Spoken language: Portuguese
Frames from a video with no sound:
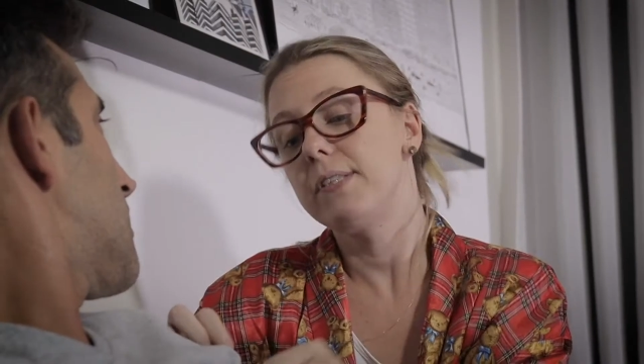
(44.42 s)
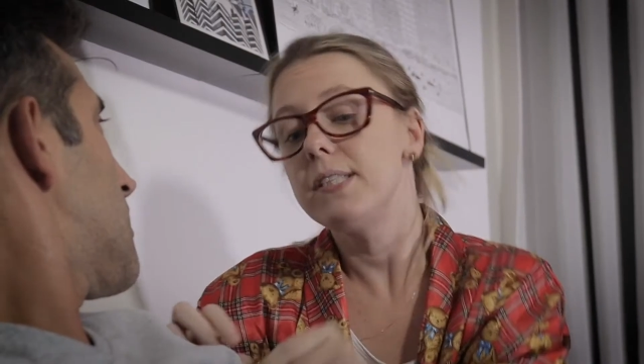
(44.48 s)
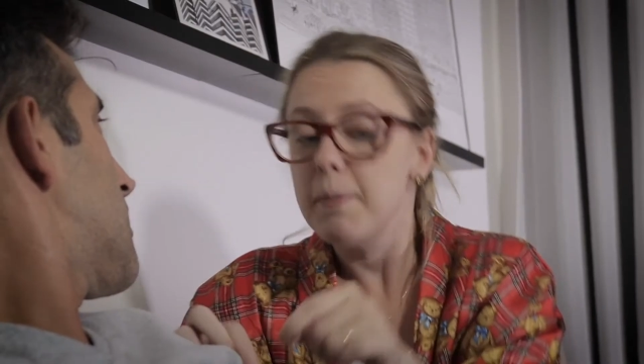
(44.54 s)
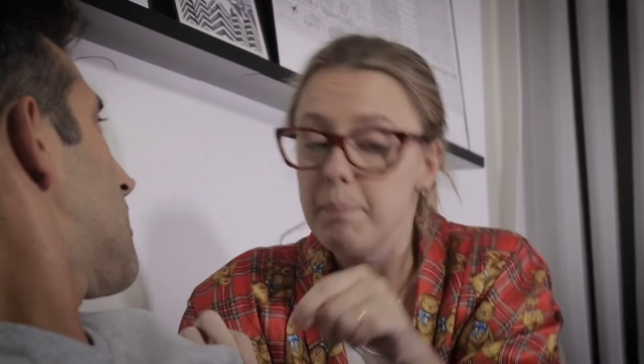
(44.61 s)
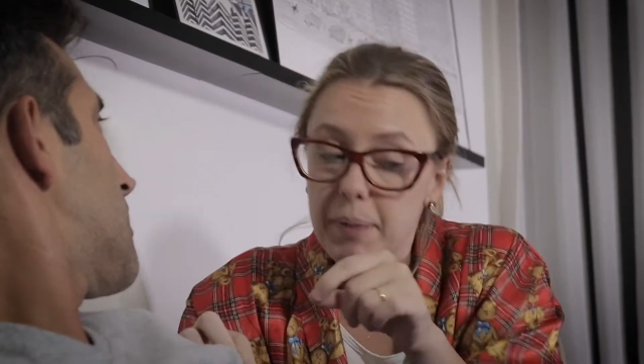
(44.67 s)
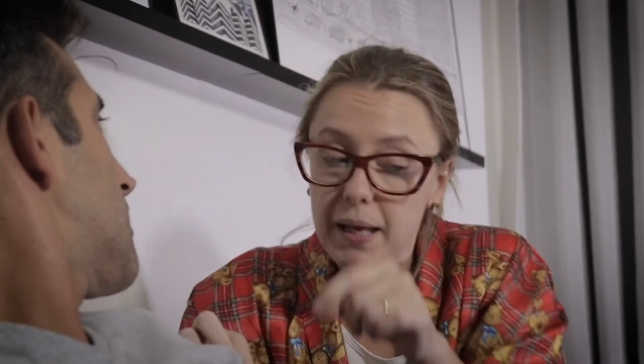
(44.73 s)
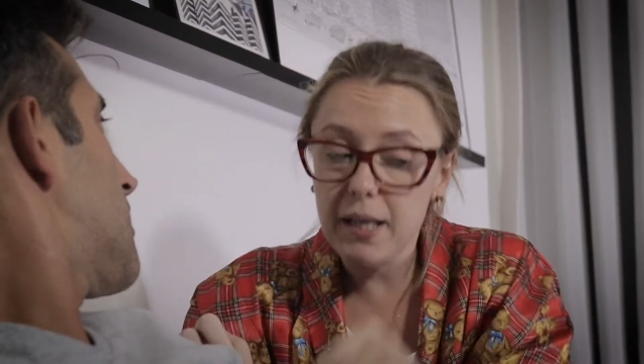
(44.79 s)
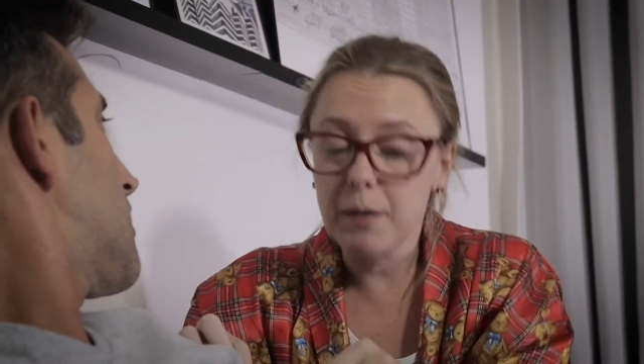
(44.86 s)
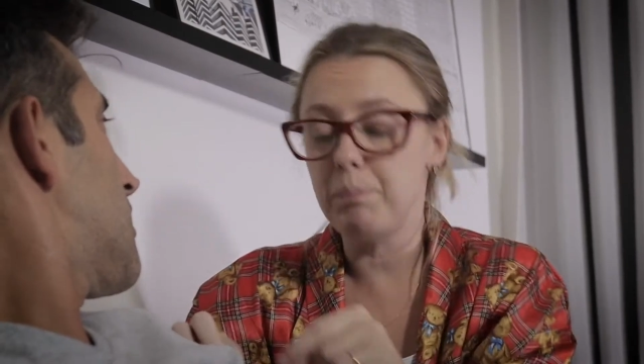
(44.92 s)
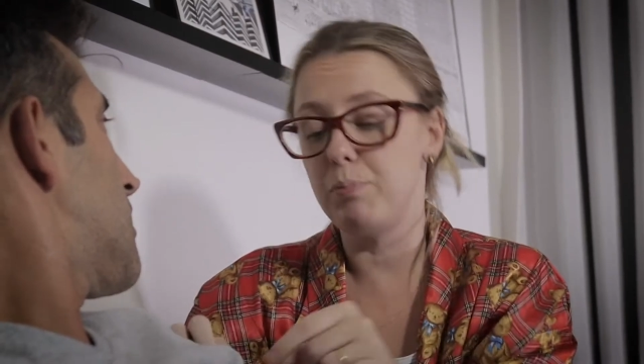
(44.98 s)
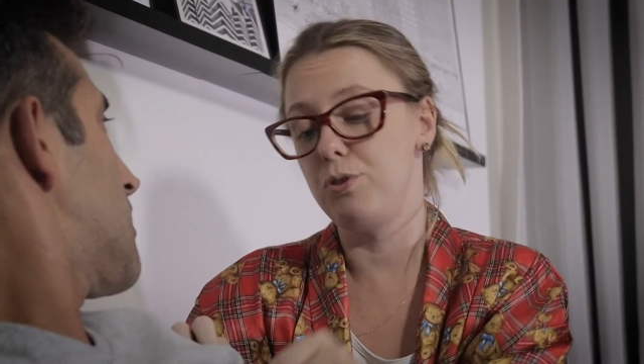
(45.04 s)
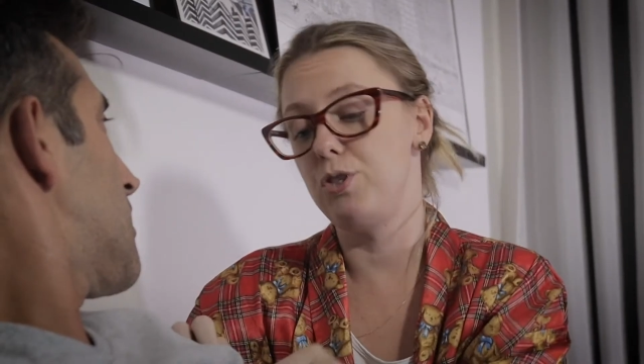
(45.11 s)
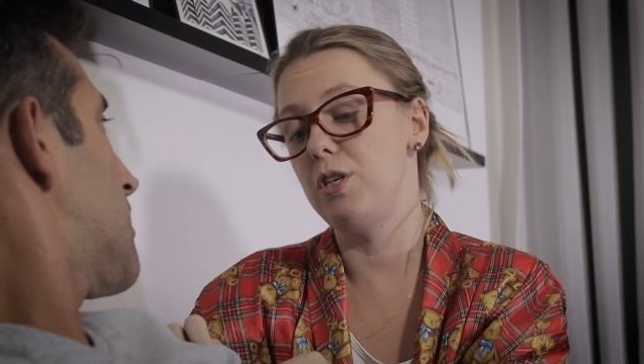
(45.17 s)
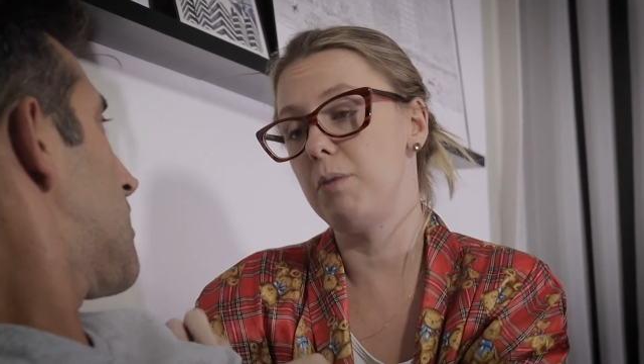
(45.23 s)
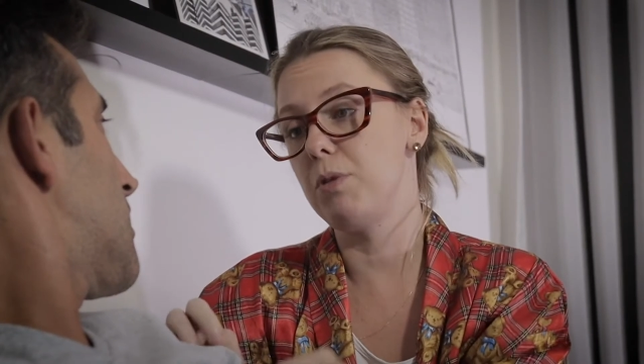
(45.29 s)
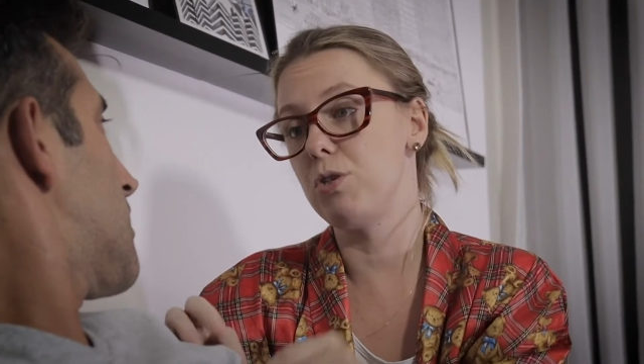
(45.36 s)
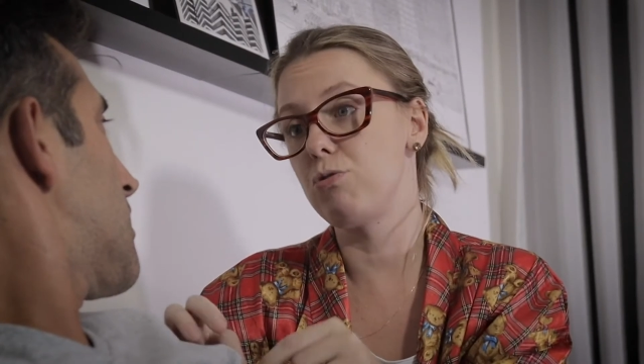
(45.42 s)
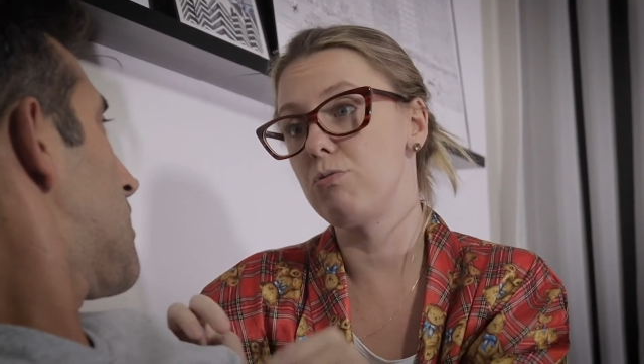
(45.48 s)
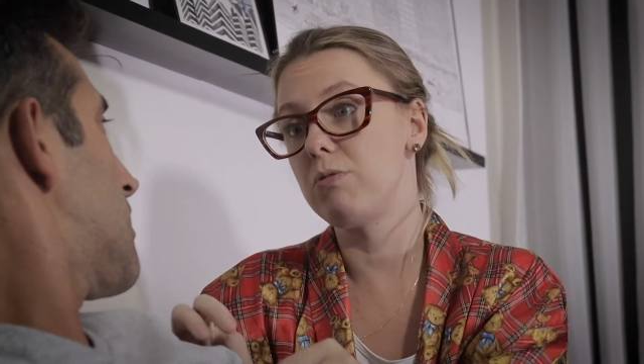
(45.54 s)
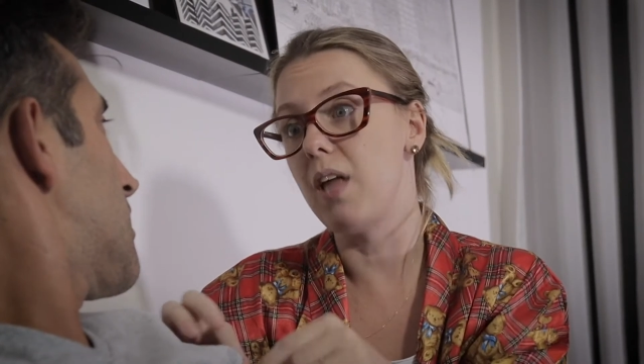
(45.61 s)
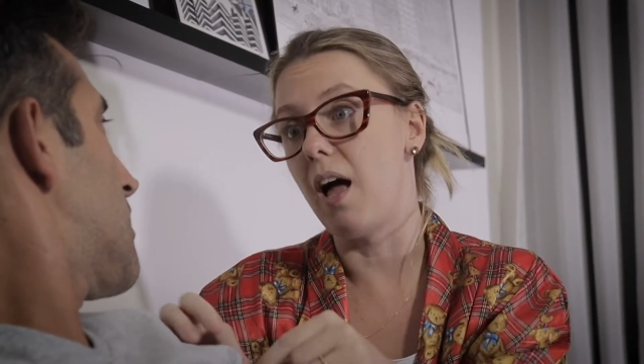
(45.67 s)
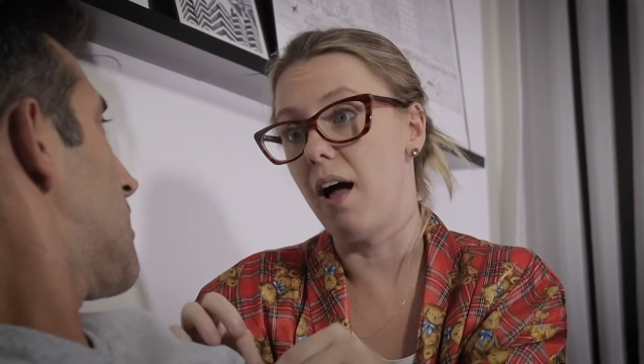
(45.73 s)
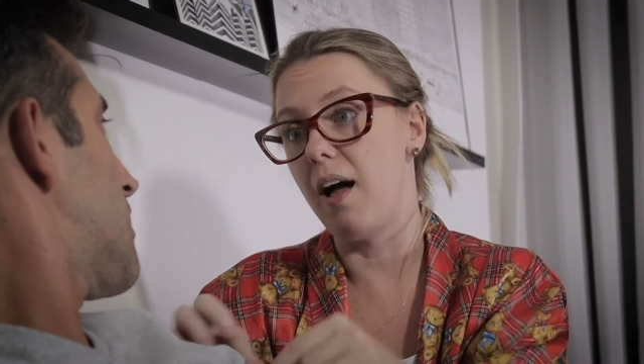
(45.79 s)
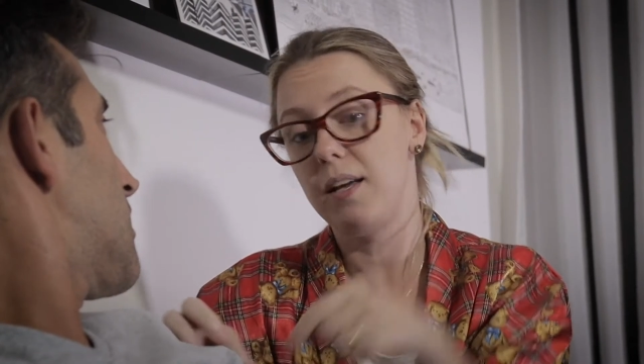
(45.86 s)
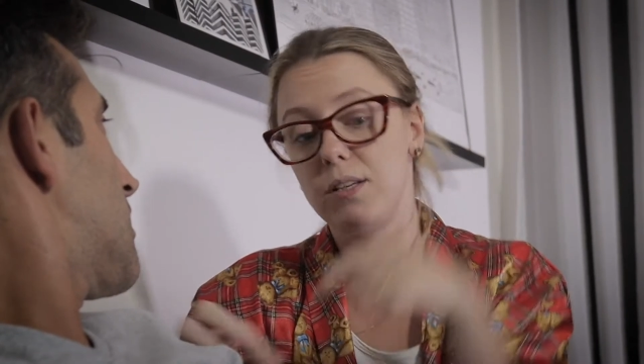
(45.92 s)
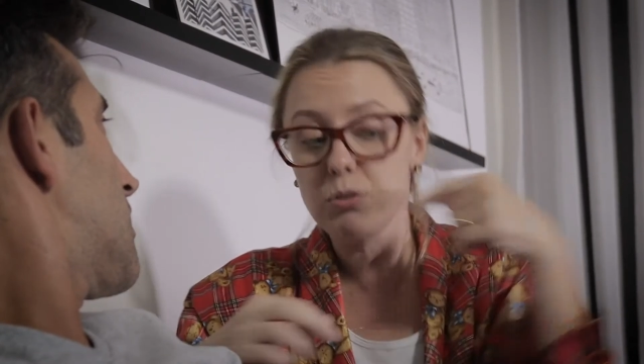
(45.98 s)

Se bem que podia me ajudar a